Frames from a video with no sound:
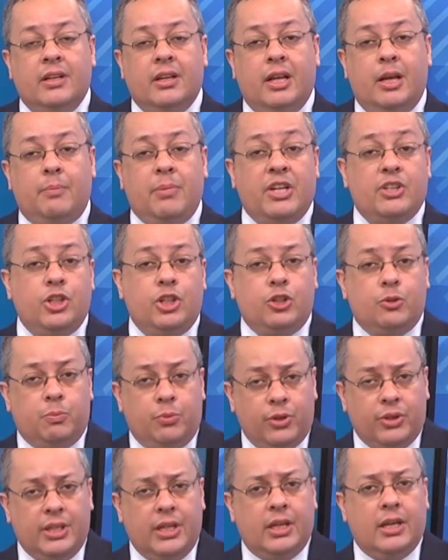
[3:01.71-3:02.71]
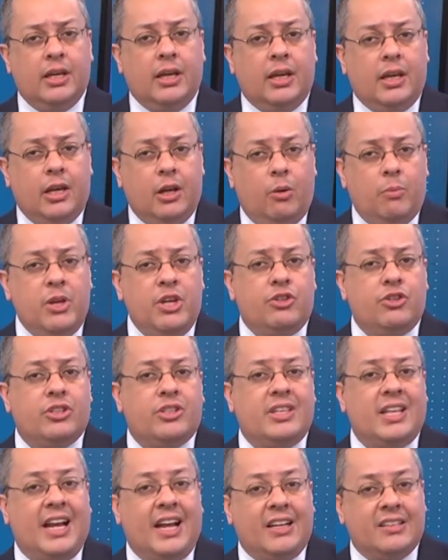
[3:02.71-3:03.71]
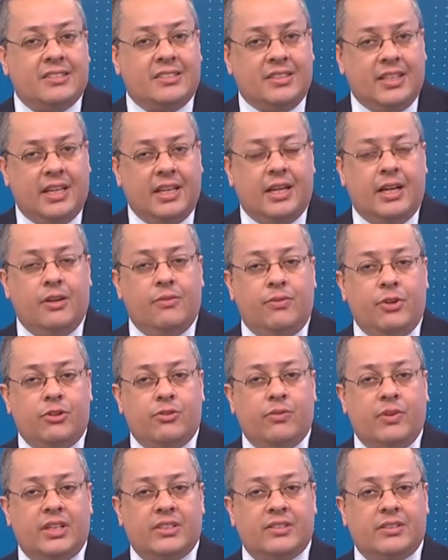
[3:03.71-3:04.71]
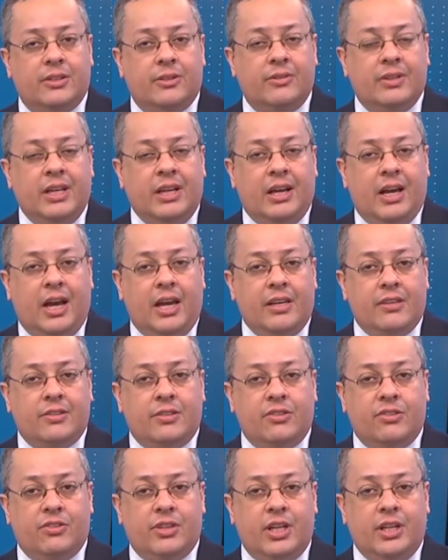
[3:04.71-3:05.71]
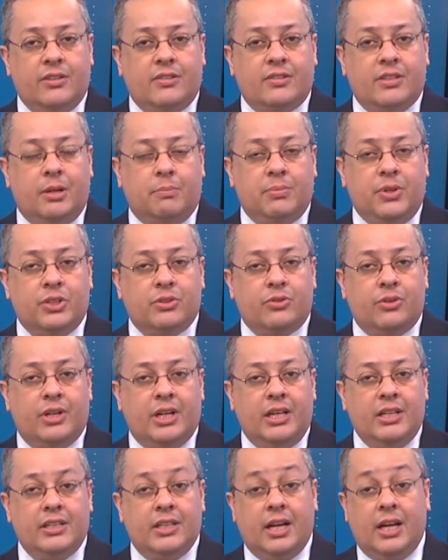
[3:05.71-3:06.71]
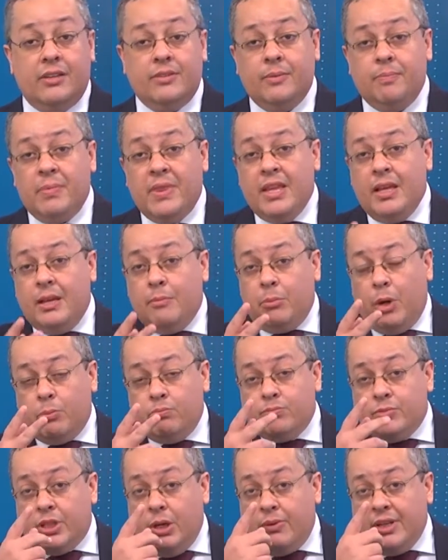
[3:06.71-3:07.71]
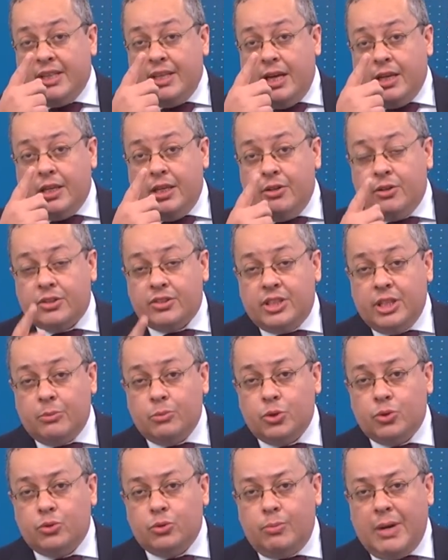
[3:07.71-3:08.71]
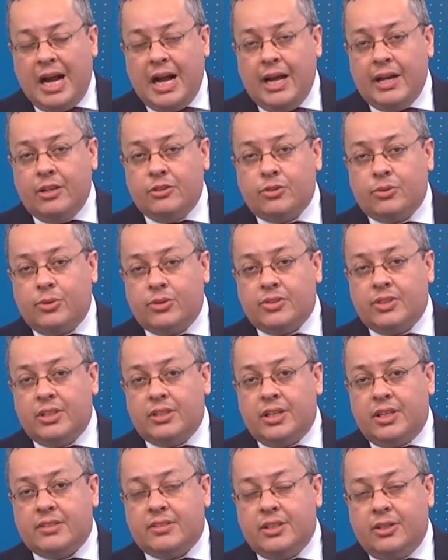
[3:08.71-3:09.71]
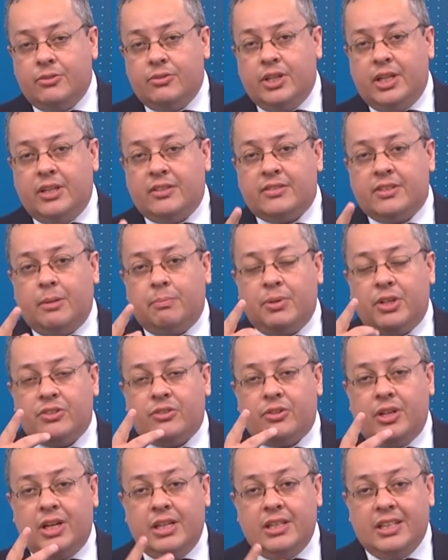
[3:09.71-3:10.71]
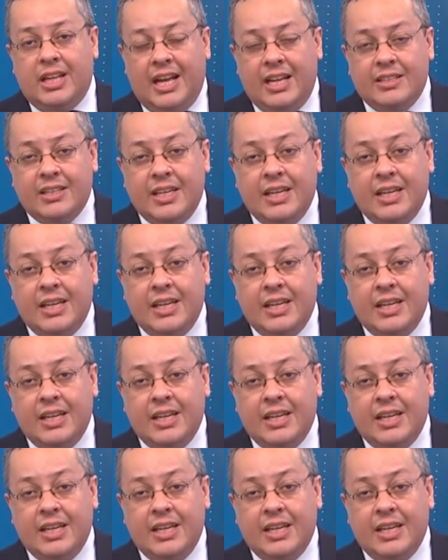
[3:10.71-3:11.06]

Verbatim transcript: é para a gente poder realmente trazer a efetivação a esses direitos da personalidade. Bom, então até aqui nós temos uma área de concentração, direitos da personalidade,